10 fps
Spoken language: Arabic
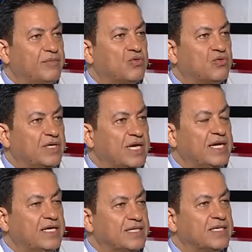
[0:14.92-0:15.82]
بتقول
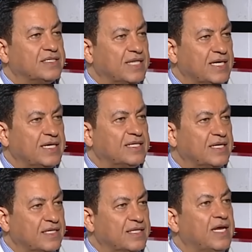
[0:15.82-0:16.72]
نحن إذا إسرائيل
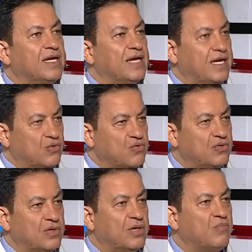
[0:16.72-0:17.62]
اعتدت نحن رح
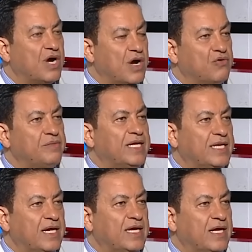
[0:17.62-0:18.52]
نكون
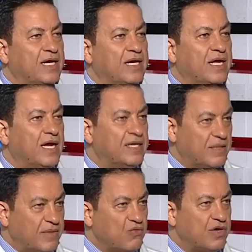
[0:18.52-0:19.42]
مقاومين لإلها
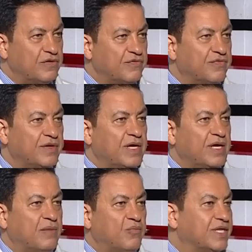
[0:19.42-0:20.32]
هذا موقف
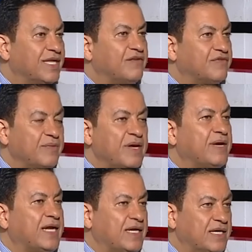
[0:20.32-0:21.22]
مختلف
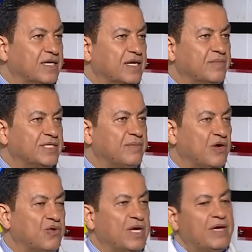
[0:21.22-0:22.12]
تماما عن اللي كنا
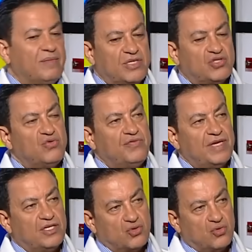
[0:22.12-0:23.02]
بنسمعه
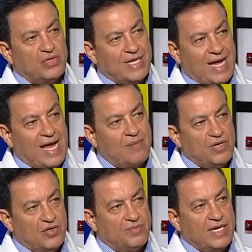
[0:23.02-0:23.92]
بتشوفي الشعور العام
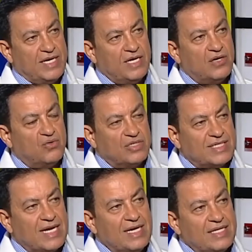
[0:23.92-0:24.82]
اللبناني انه
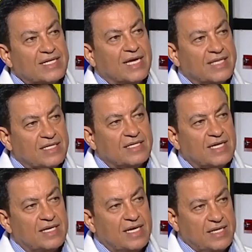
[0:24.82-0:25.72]
اسرائيل اذا
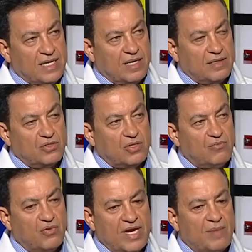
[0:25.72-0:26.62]
اعتدت علينا
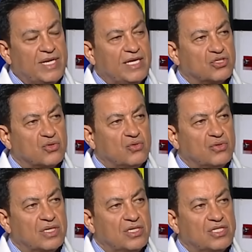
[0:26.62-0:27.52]
وانا بقول لك
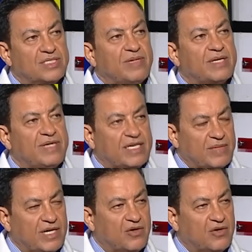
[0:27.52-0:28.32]
شعور نسبه كبيره من